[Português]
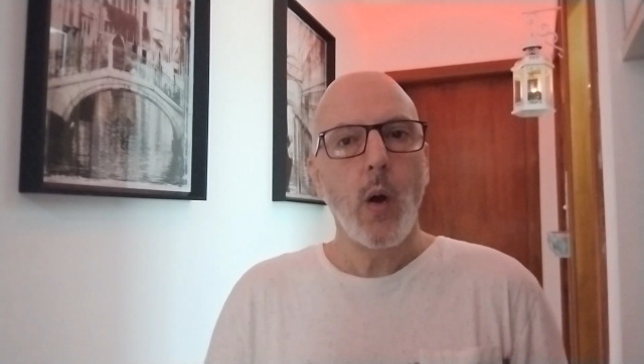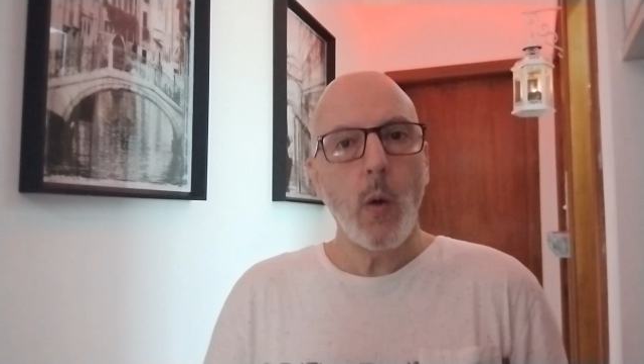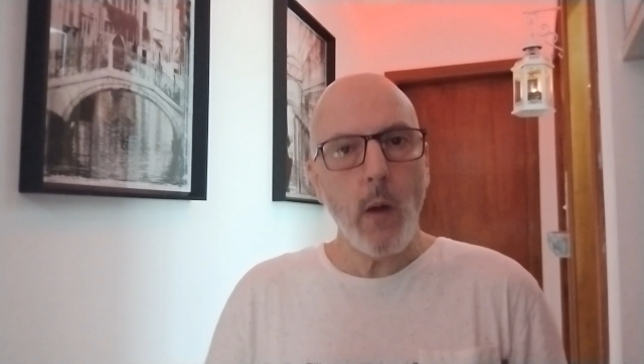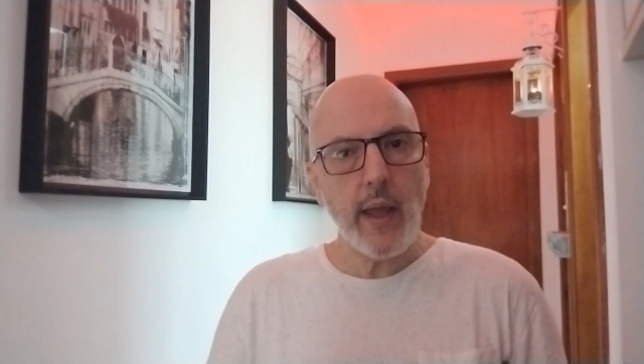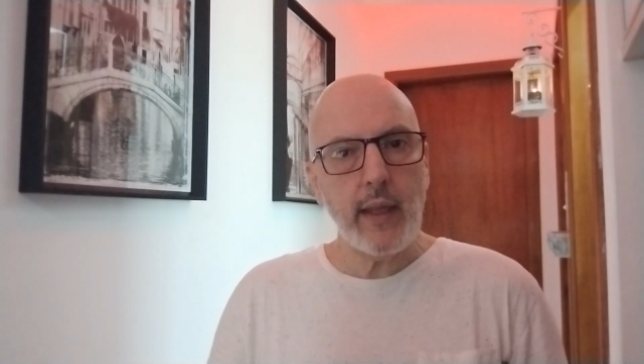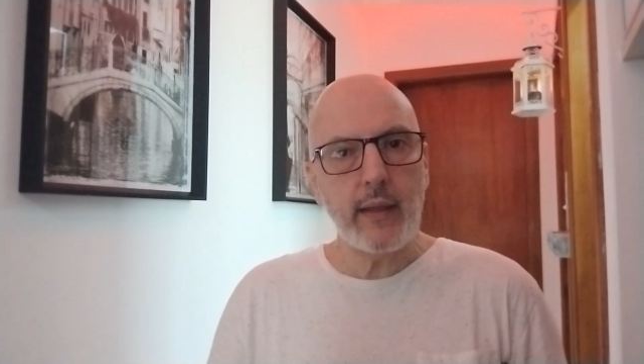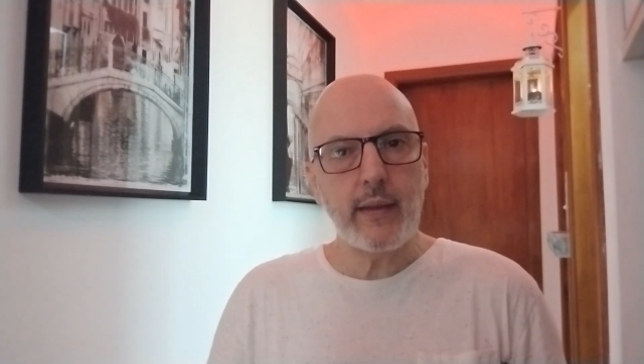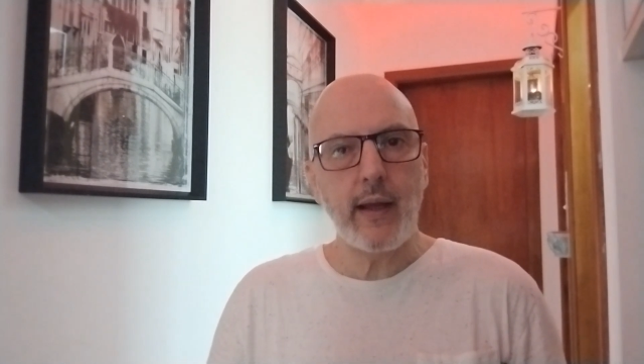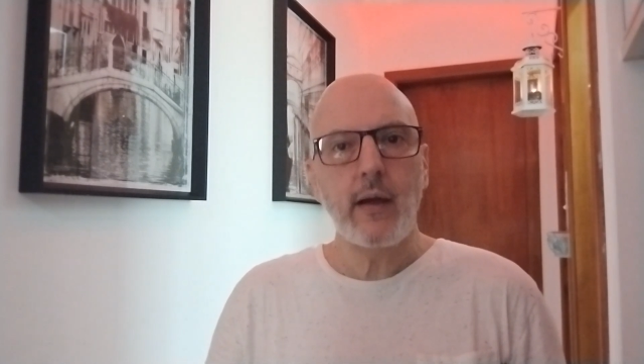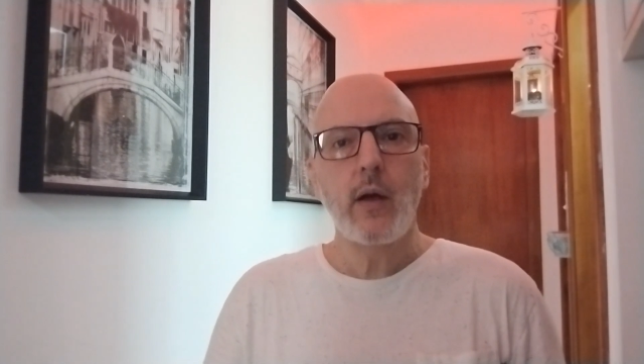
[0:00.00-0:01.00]
ou
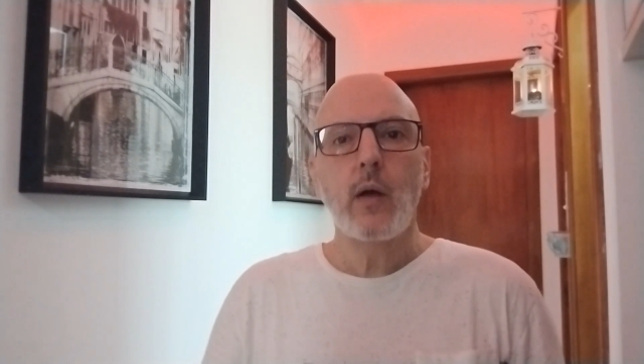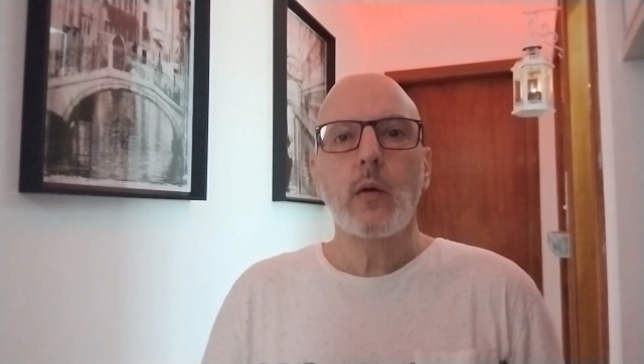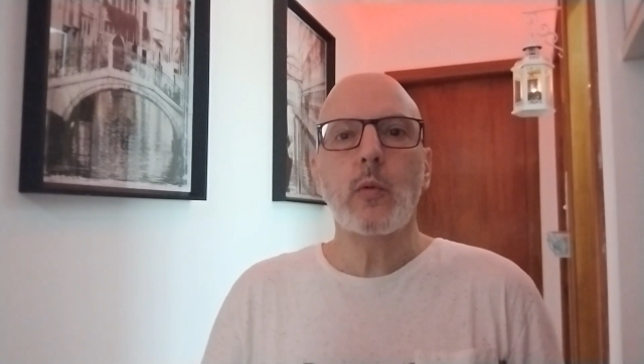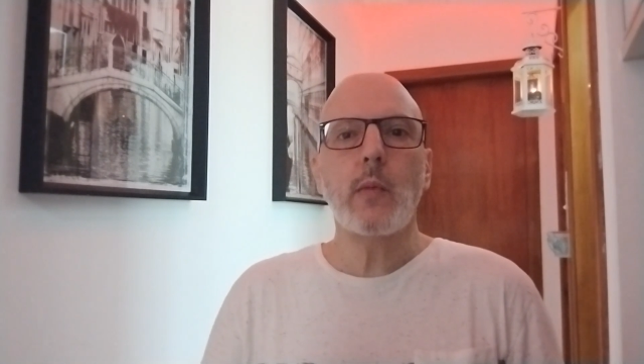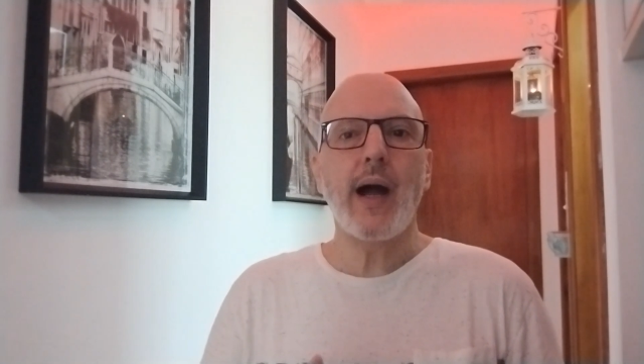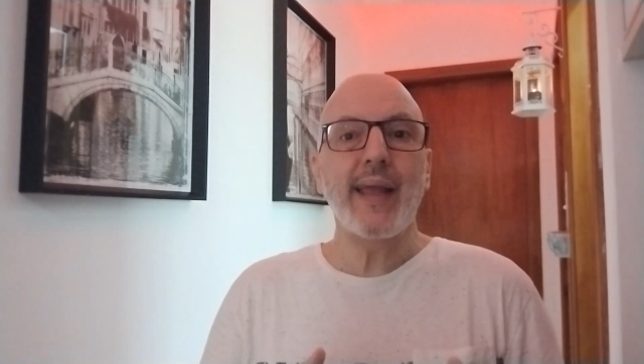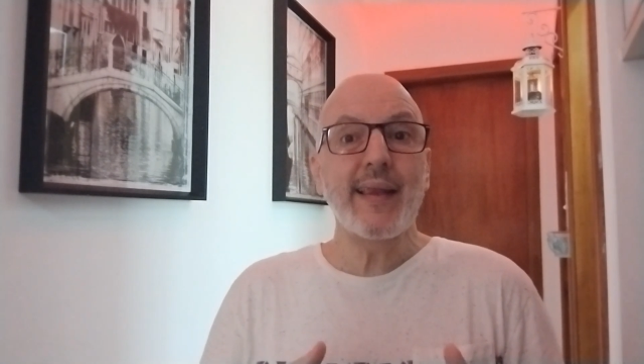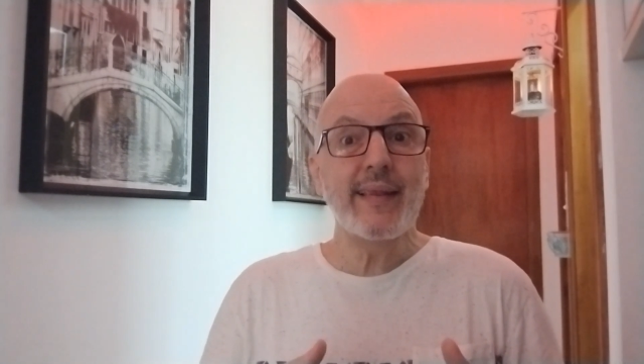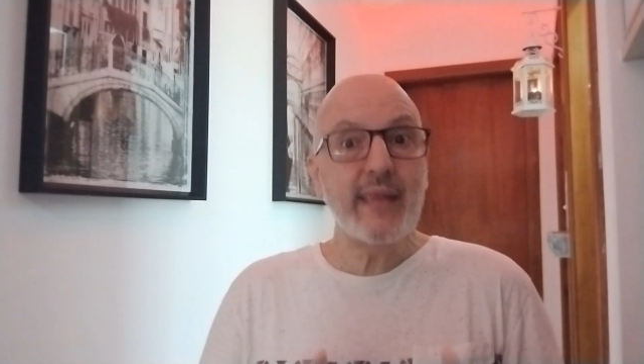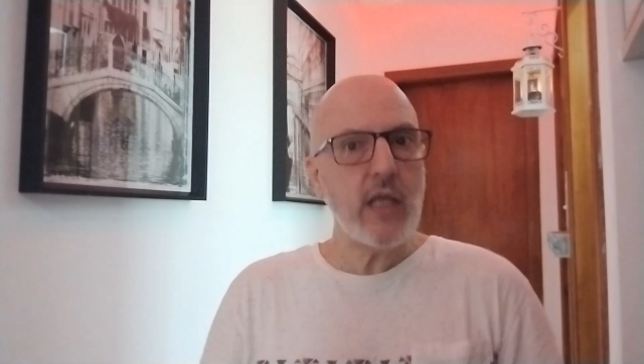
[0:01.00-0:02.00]
ainda uma
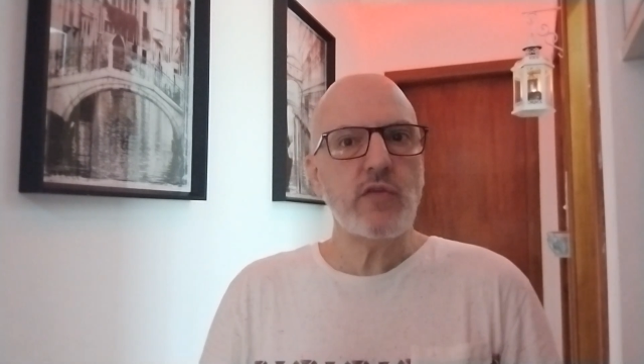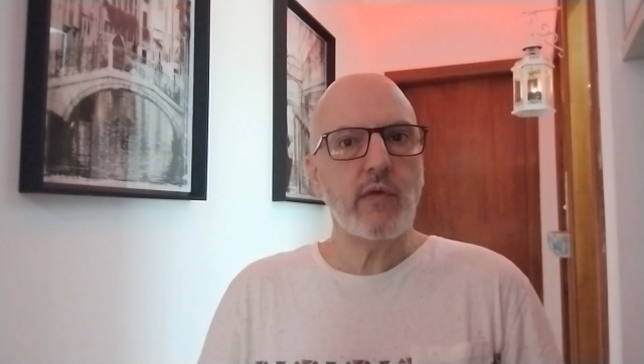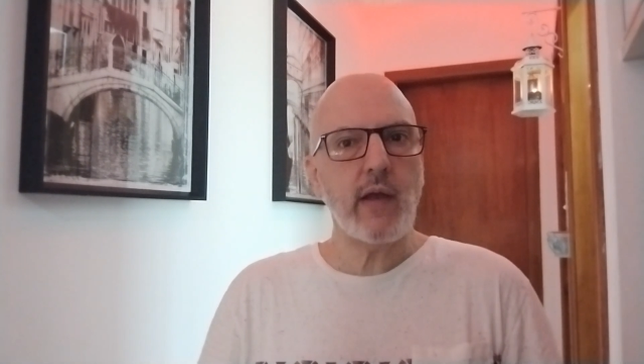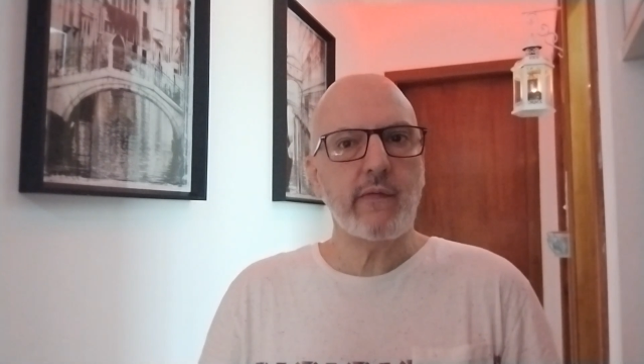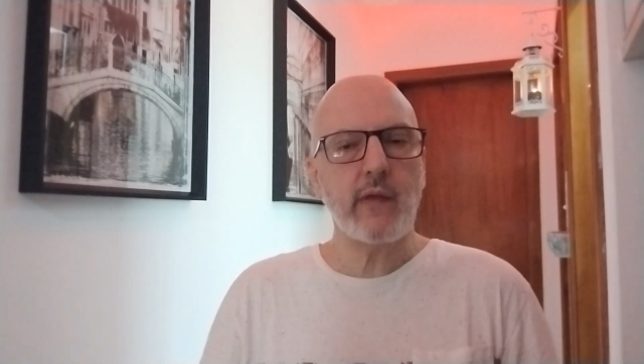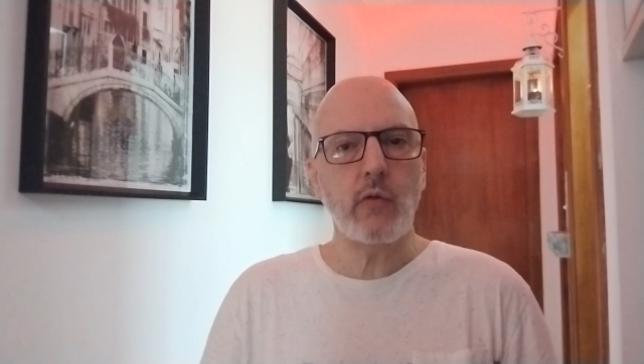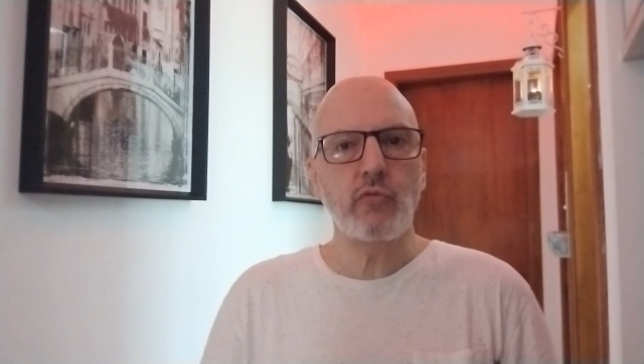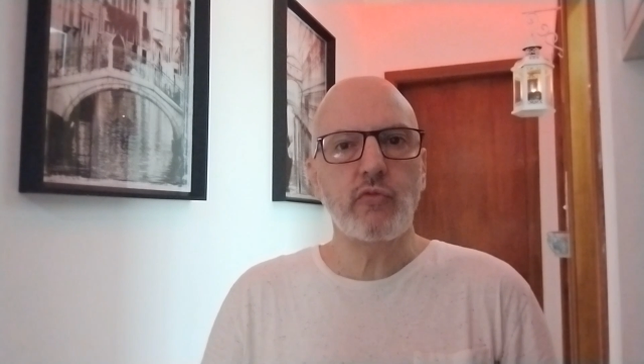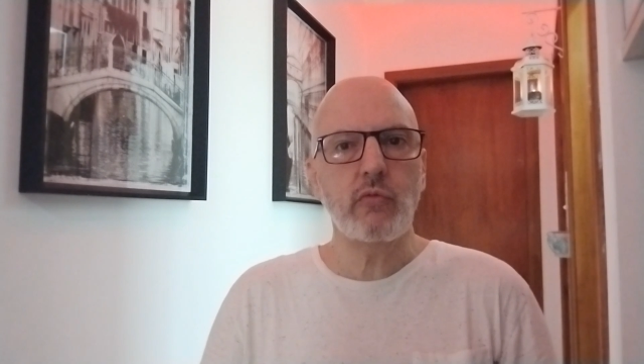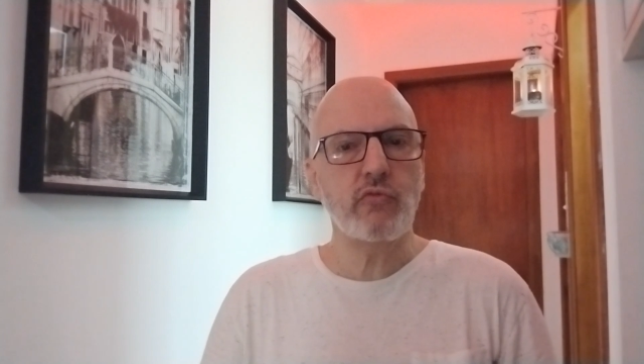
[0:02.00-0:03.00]

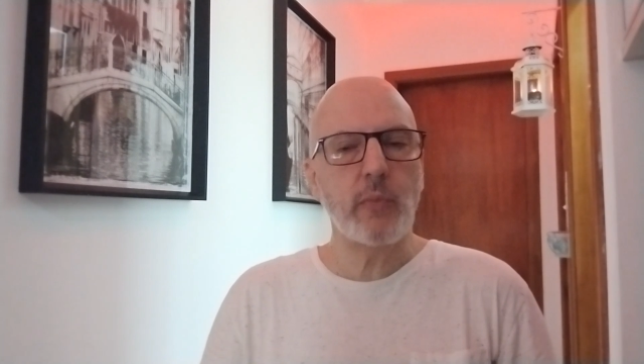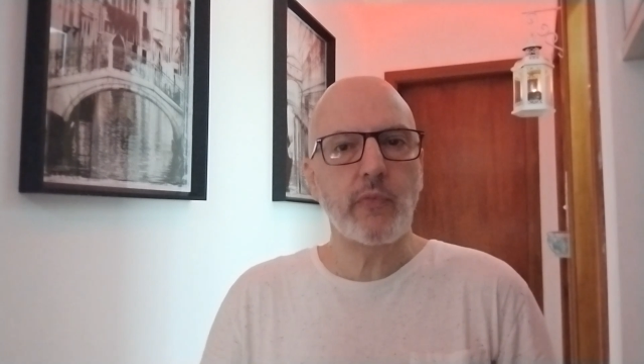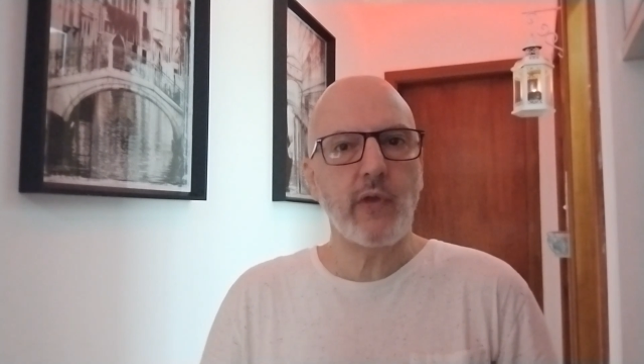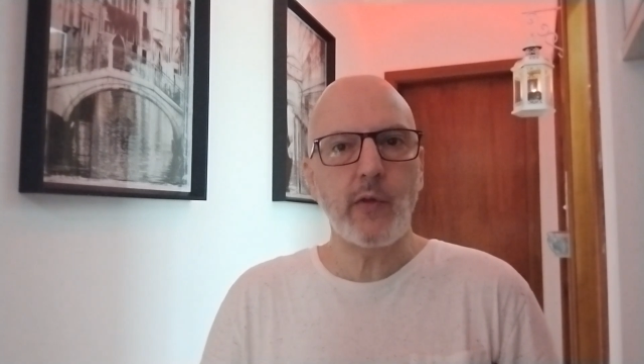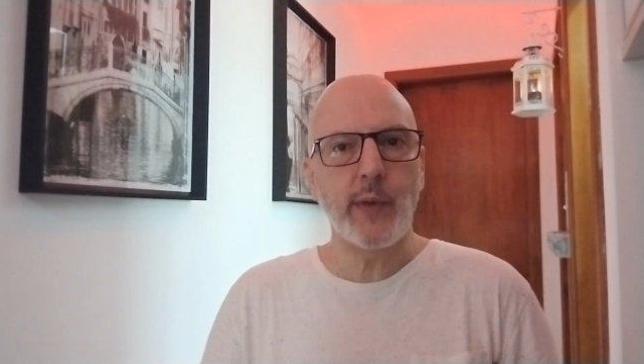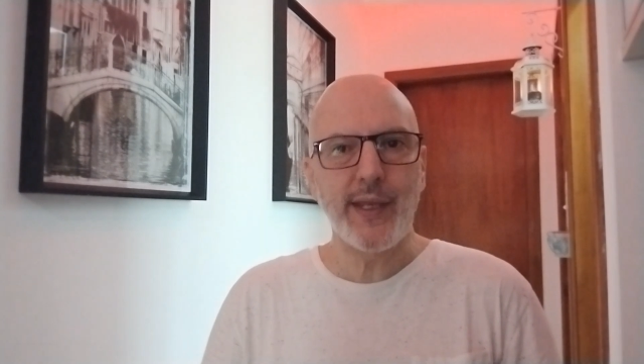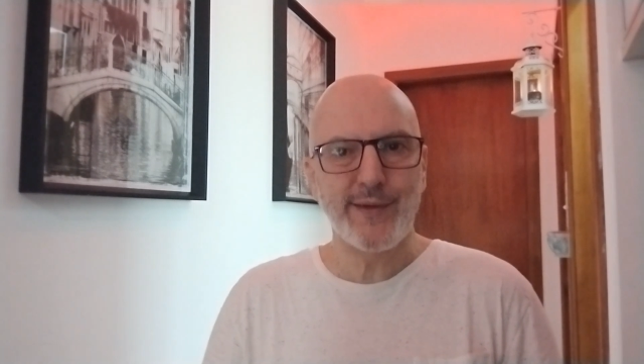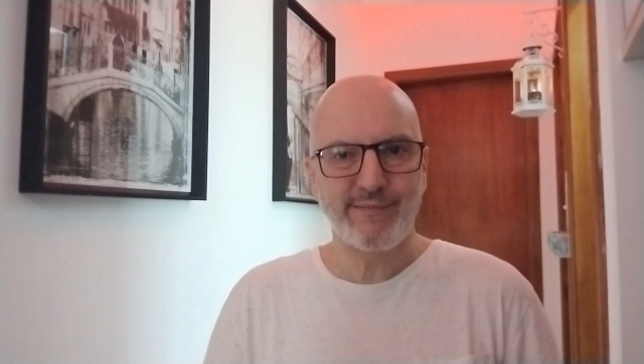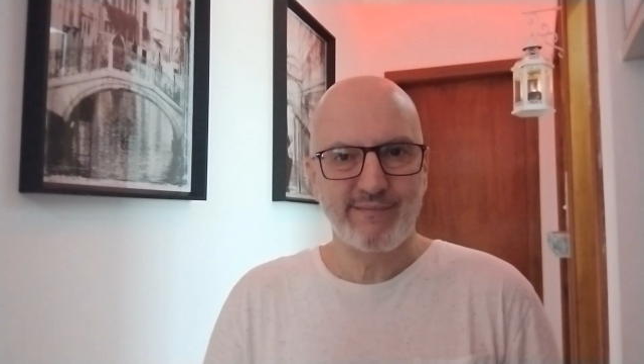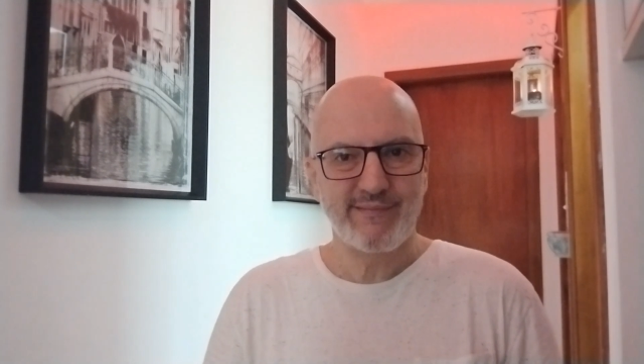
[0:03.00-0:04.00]
identificação de um tipo sanguíneo.